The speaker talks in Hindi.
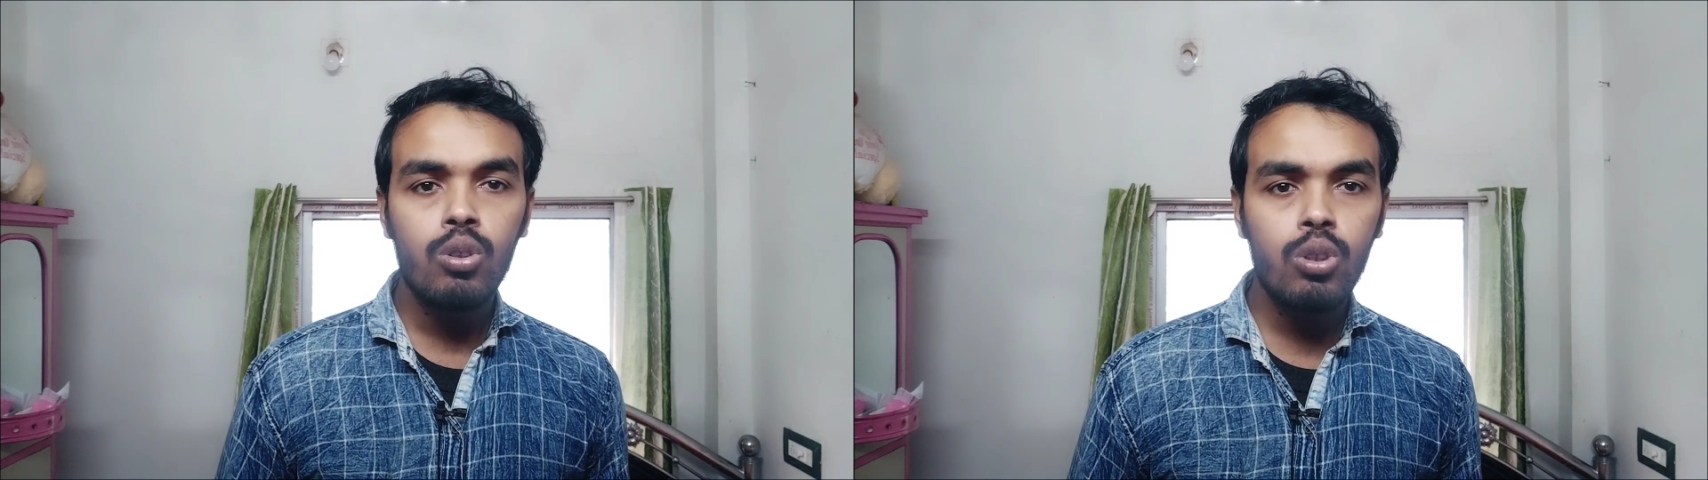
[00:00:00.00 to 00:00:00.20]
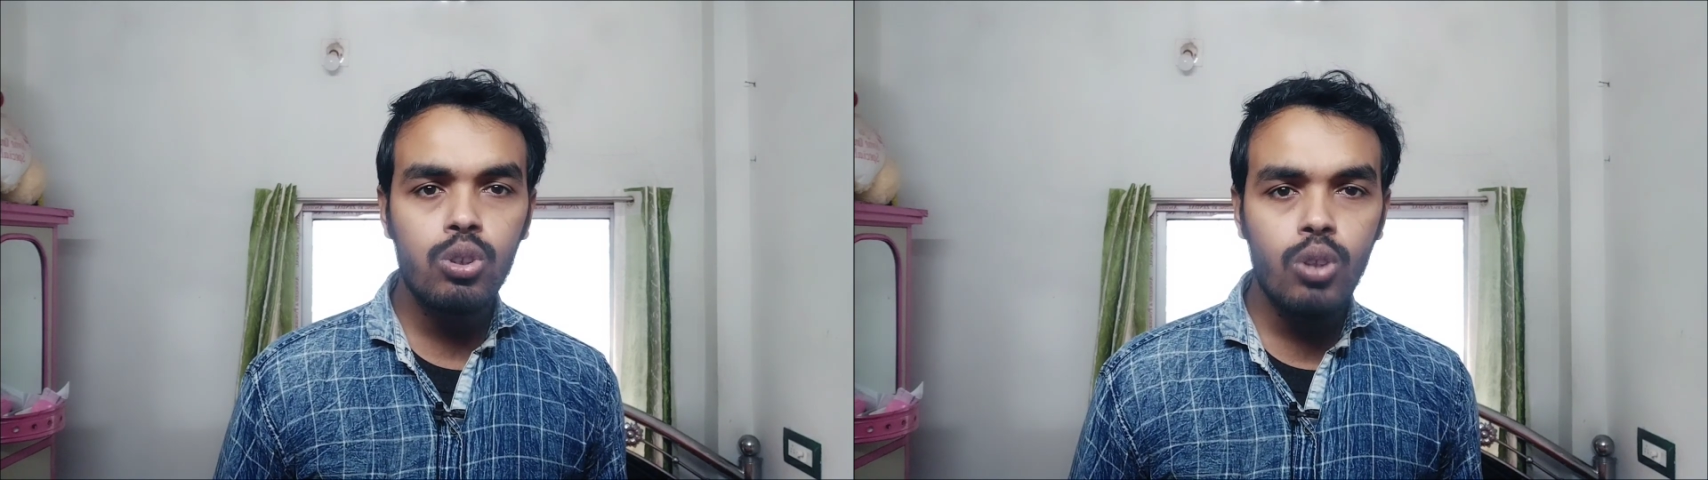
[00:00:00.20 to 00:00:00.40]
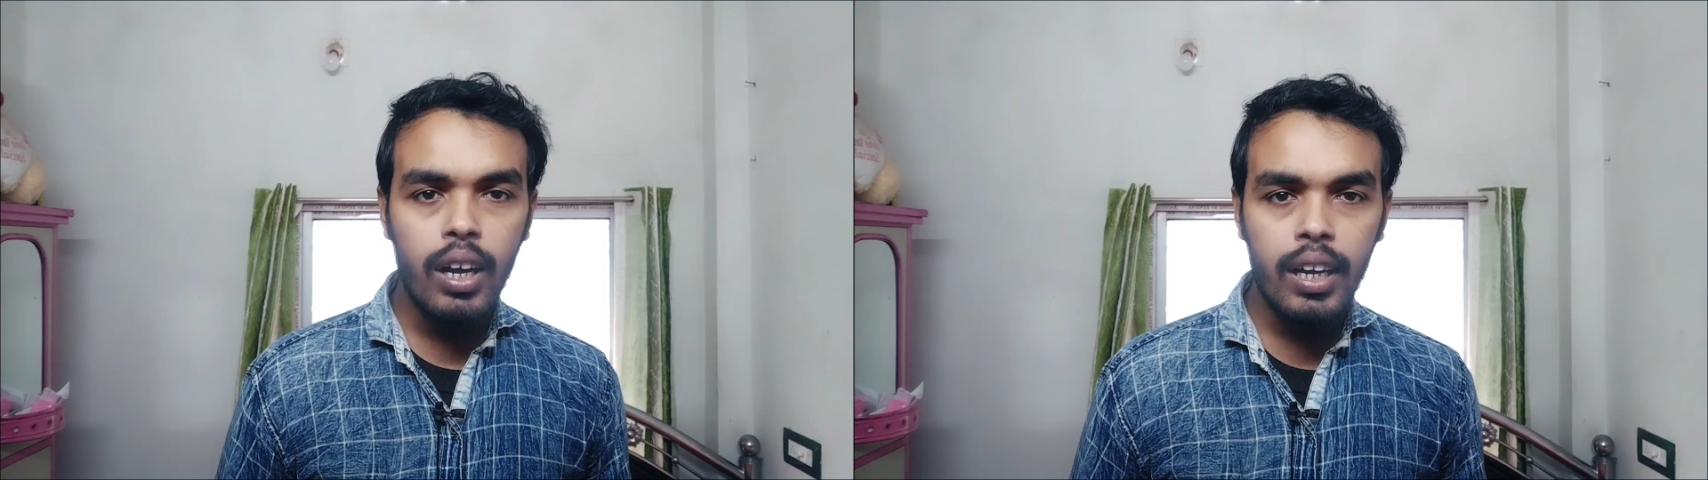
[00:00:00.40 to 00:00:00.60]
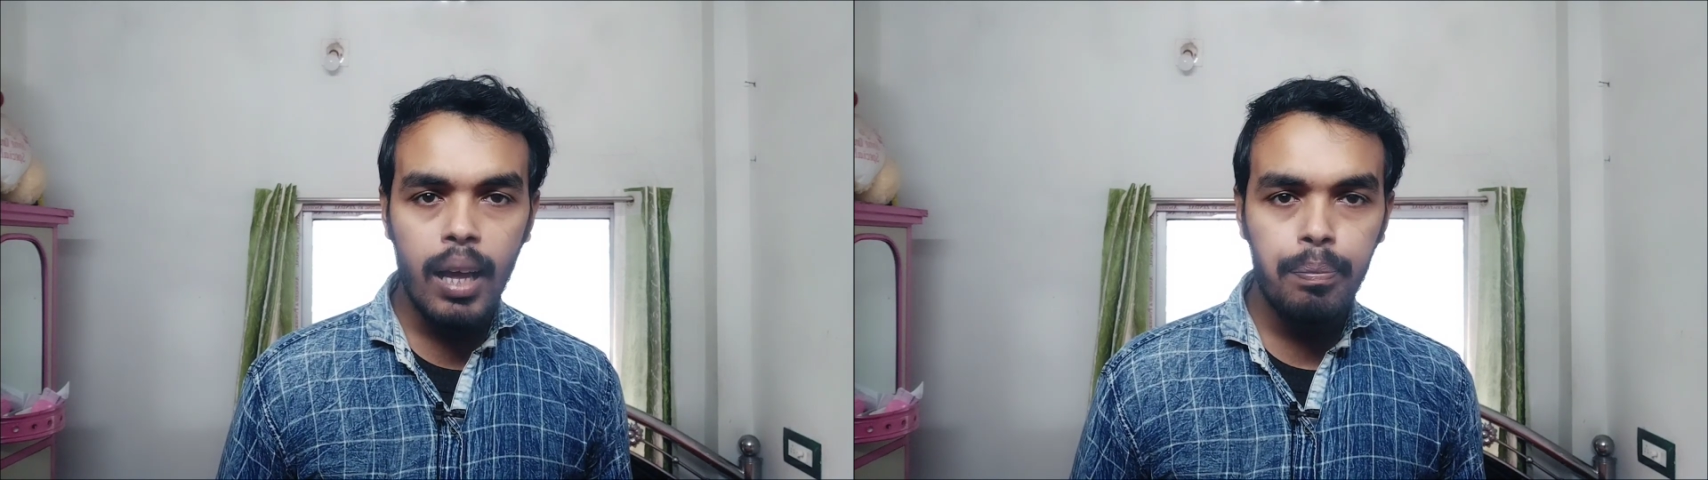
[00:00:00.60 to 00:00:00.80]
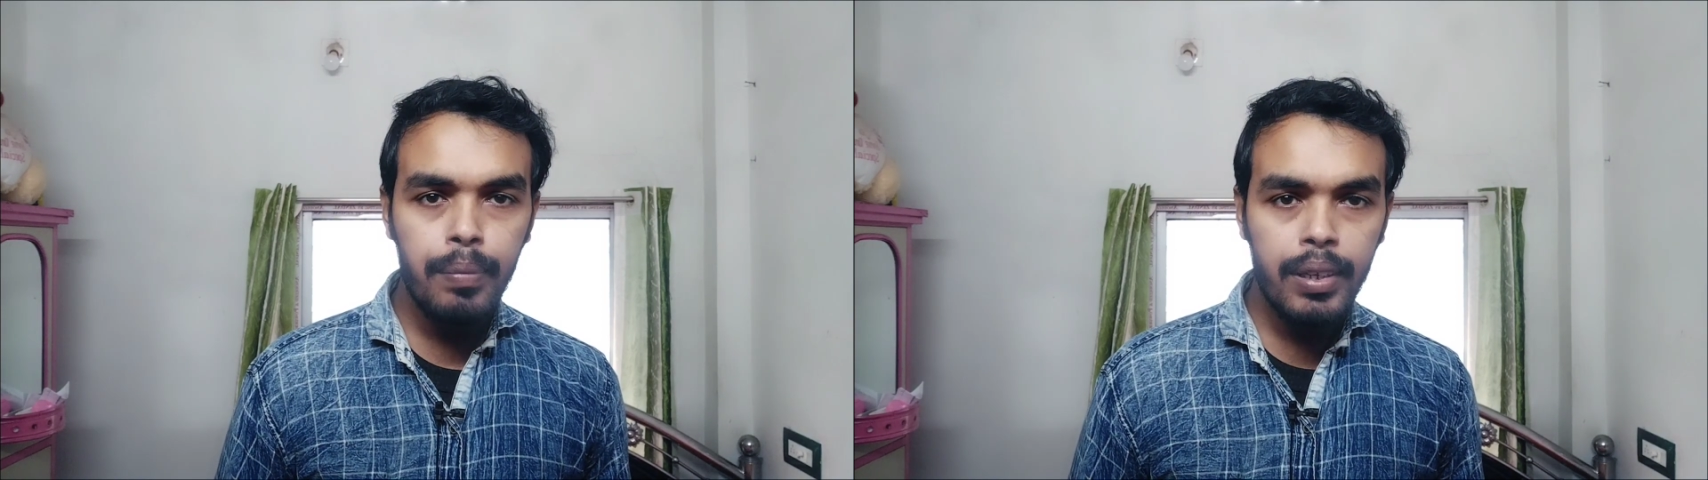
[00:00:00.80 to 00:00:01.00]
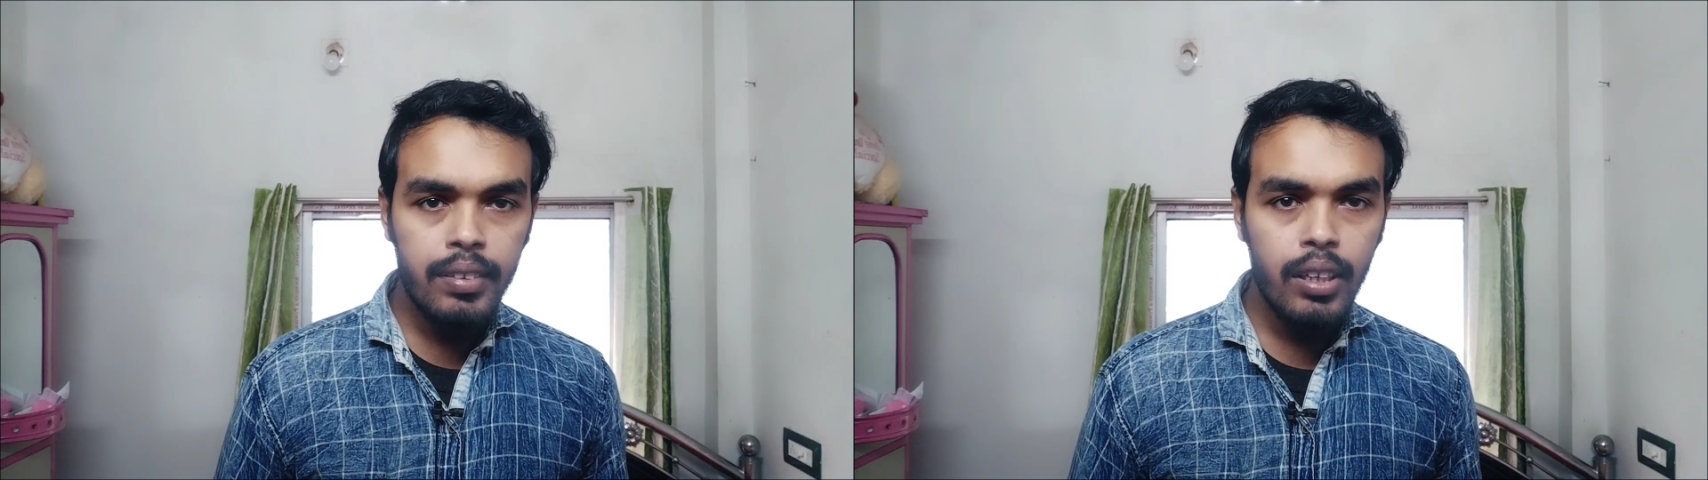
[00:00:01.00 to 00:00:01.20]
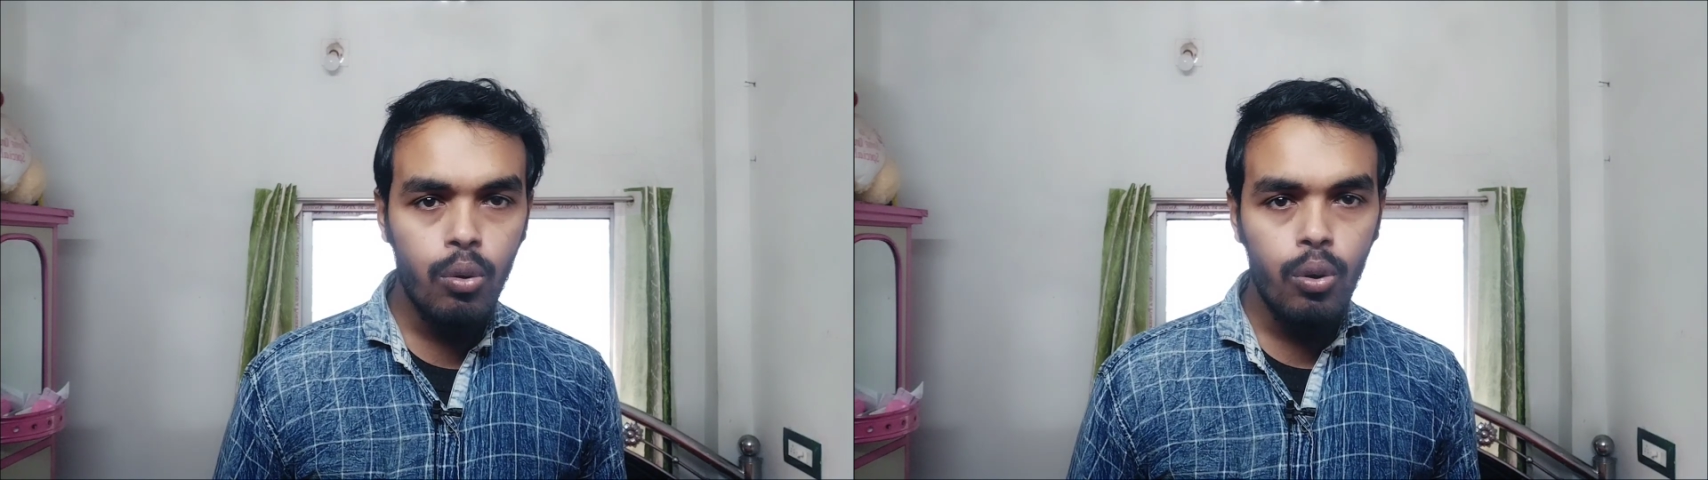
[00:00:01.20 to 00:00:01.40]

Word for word: तो दोस्तों अगर आप में से